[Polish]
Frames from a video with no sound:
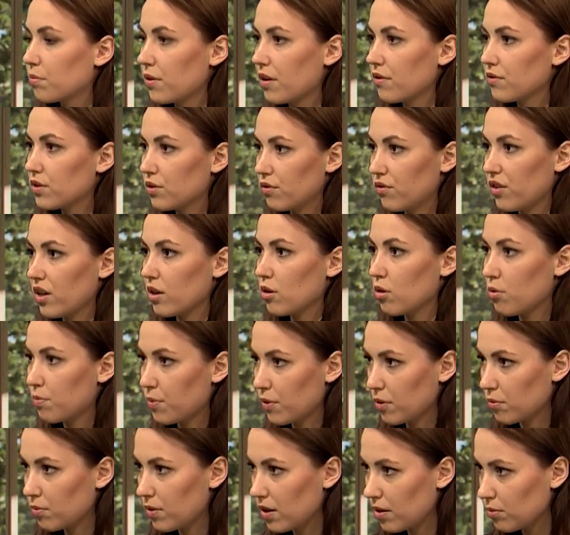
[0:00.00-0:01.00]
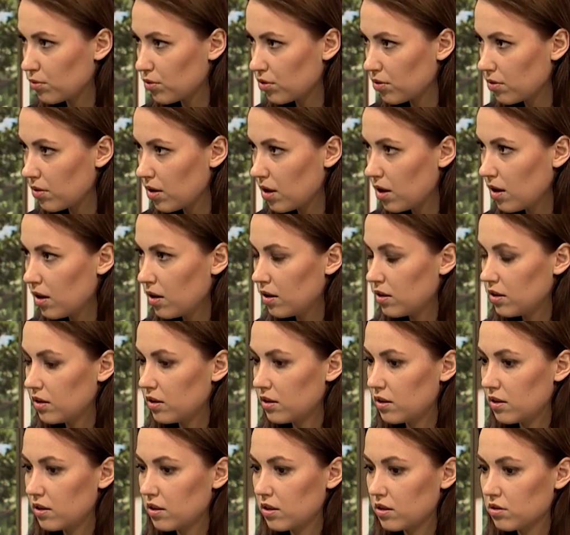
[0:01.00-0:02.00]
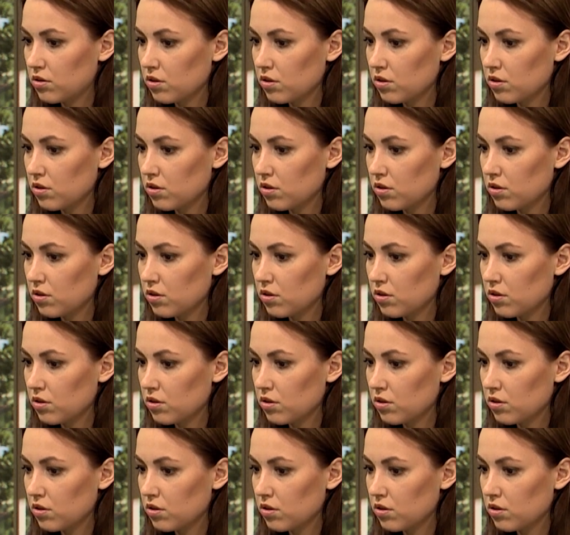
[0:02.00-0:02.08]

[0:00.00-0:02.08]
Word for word: prawdziwego problemu, e,